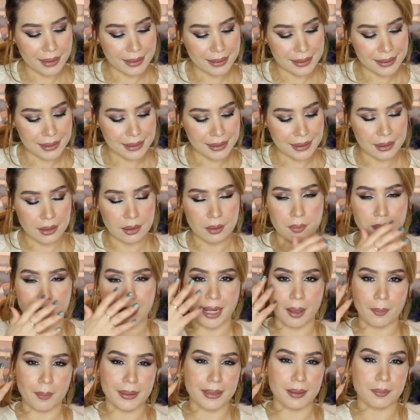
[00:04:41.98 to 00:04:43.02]
انت من
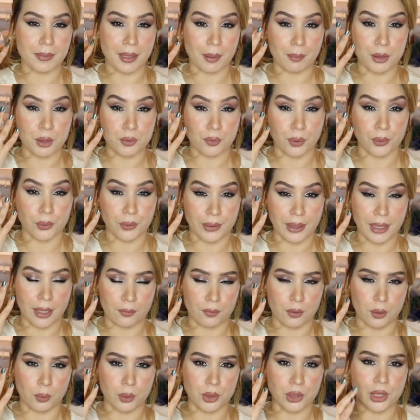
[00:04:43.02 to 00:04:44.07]
العباد اللي ما تعملش فوندوتان
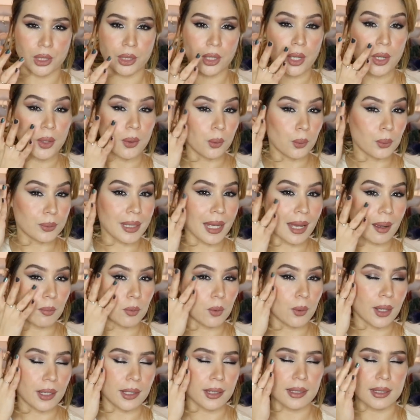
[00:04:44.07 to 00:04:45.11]
في وجهك
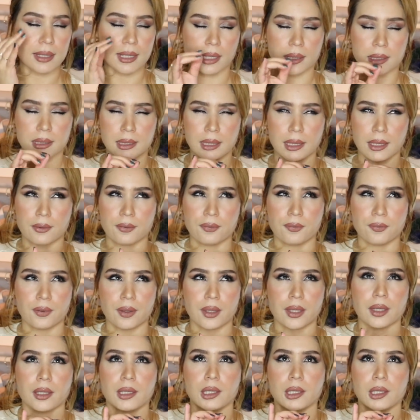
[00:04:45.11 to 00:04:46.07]
وتعملوا هكا يعطي ايفي